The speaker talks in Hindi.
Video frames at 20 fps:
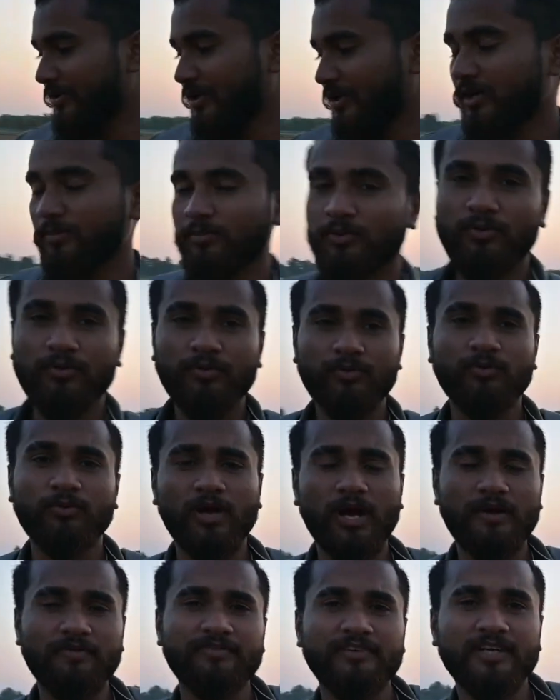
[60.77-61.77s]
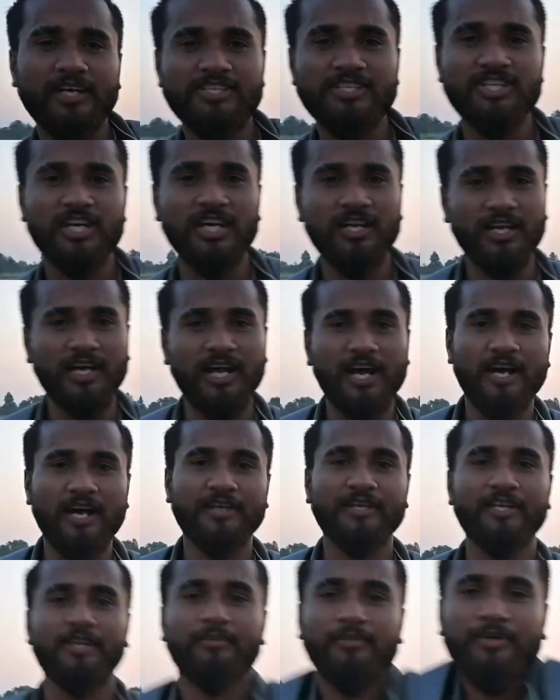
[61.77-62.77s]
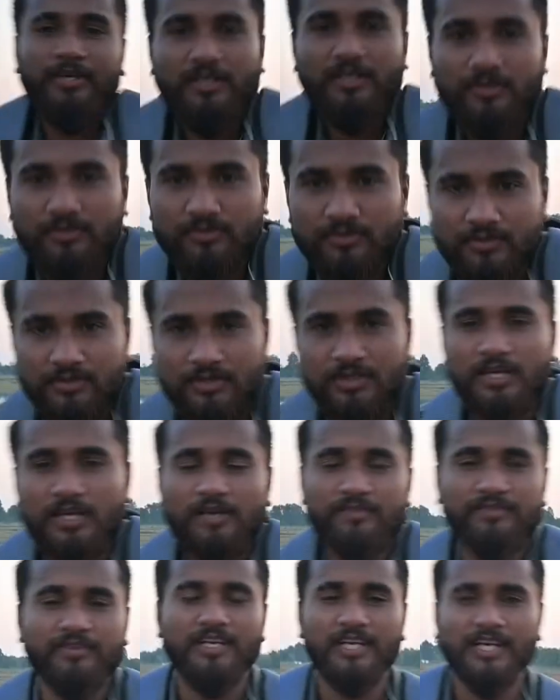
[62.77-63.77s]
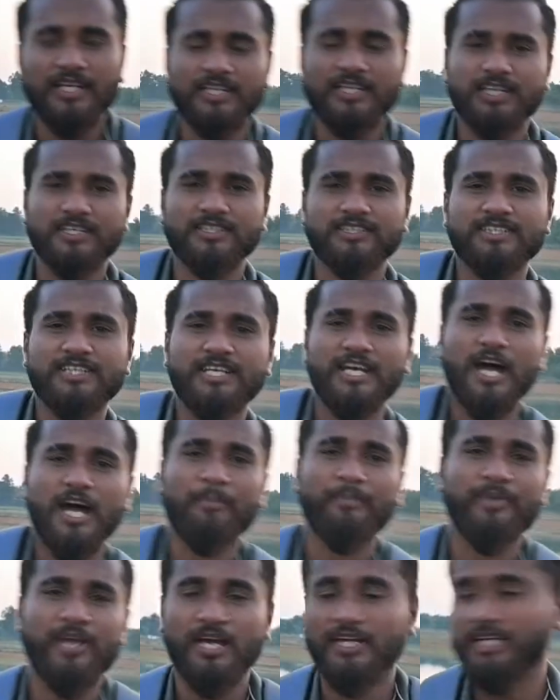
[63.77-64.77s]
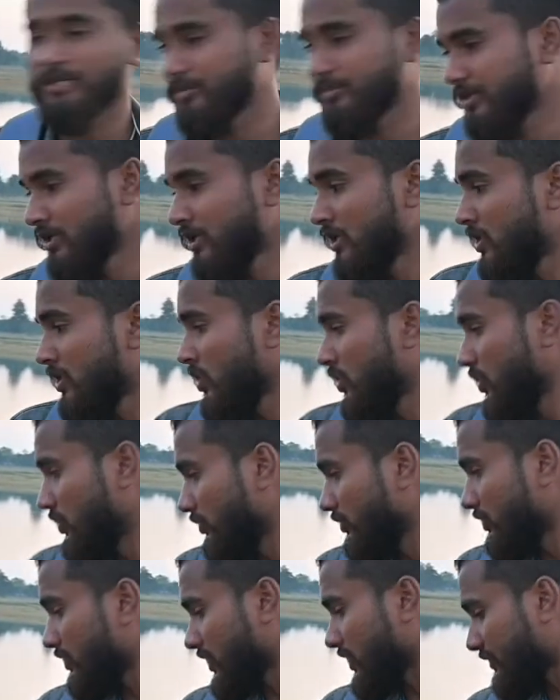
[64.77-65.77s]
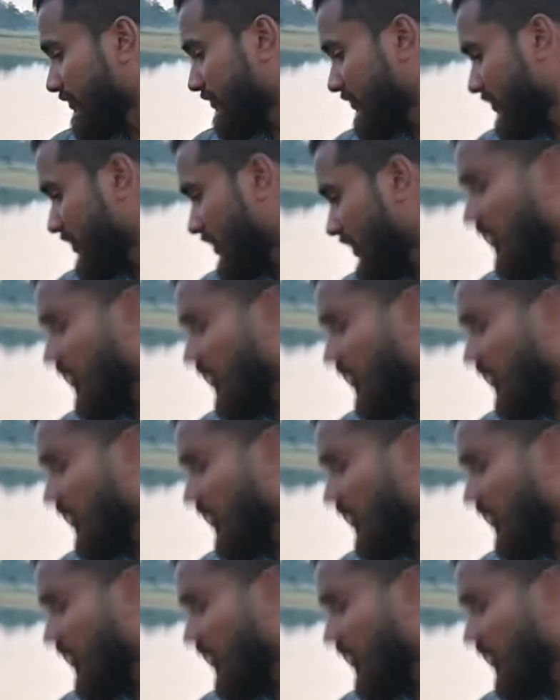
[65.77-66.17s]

पे हम लोग को काफ़ी अच्छा लगा आने में और काफ़ी लेट कर दिए यहाँ पे आने में और काफ़ी